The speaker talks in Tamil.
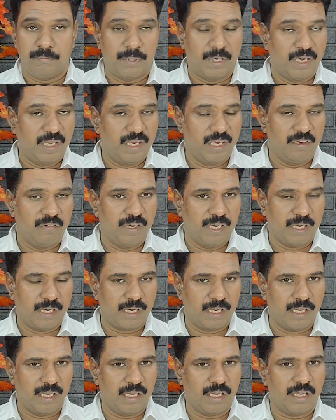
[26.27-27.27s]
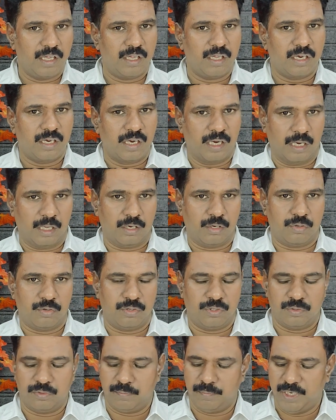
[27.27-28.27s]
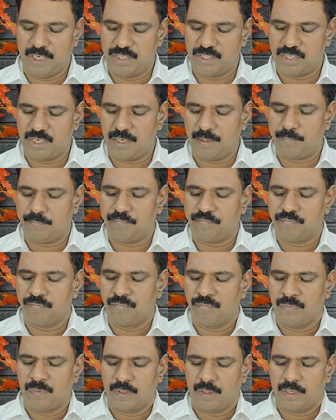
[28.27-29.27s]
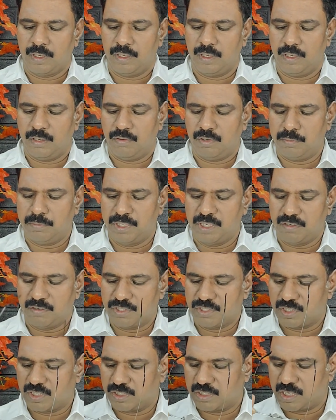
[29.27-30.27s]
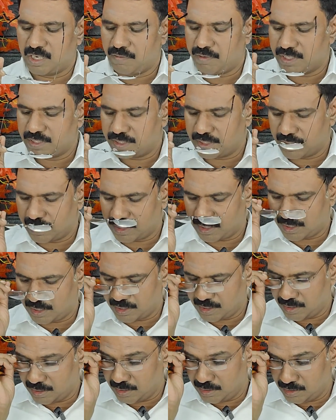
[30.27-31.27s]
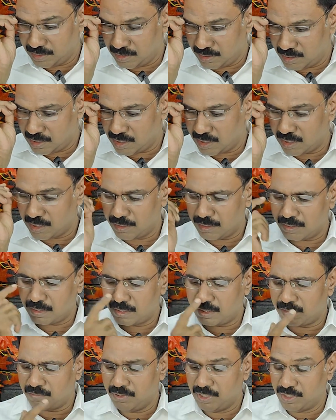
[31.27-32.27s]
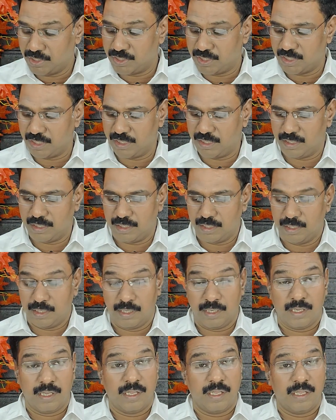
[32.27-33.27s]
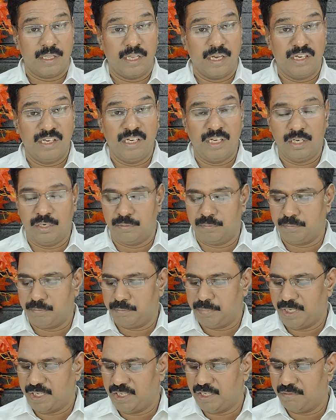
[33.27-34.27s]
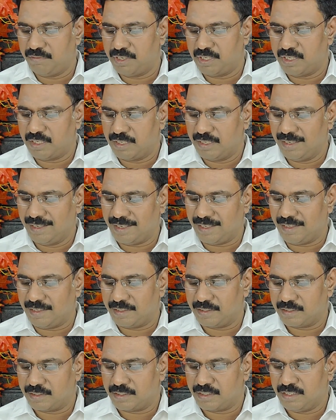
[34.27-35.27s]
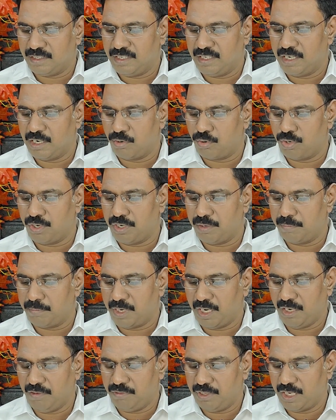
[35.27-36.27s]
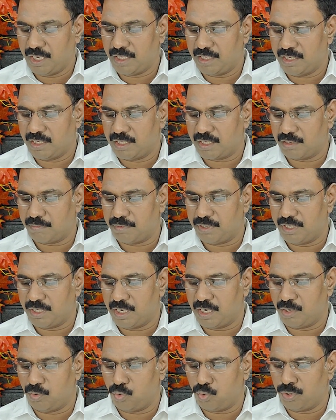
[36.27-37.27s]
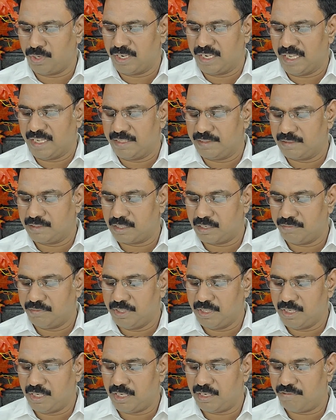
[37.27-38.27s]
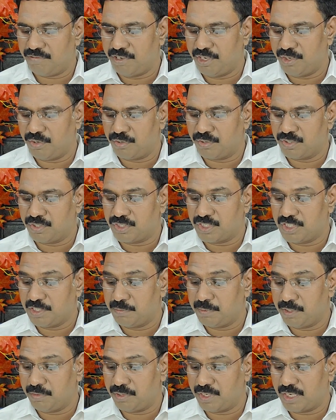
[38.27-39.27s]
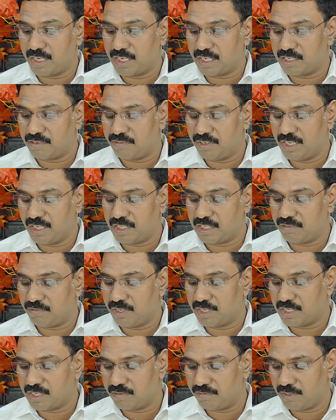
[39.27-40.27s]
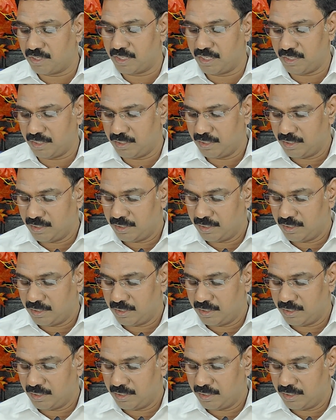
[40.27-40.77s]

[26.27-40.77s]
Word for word: படிங்க வீட்டில் நல்லாயிருக்கும் அவங்க படித்தா ஒன்பதாம் வசனத்தை நான் வாசிக்கிறேன் இந்த வீட்டில் என்னிலும் பெரியவன் இல்லை நீ அவருடைய மனைவியாக இருக்கிறபடியால் உன்னை தவிர வேறொன்றையும் அவர் எனக்கு விலக்கி வைக்கவில்லை